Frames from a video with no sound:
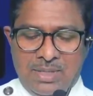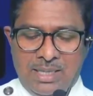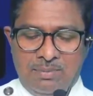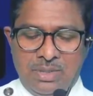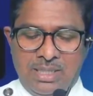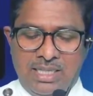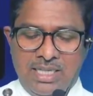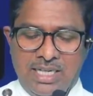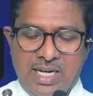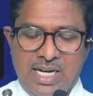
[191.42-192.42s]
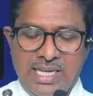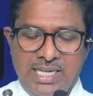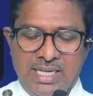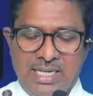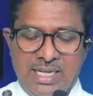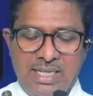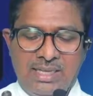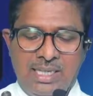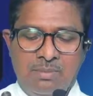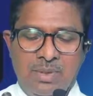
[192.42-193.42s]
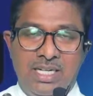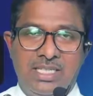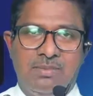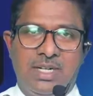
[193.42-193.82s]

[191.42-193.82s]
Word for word: பார்ப்பதற்கு நாய்க்கு கழுத்தில் பெல்ட்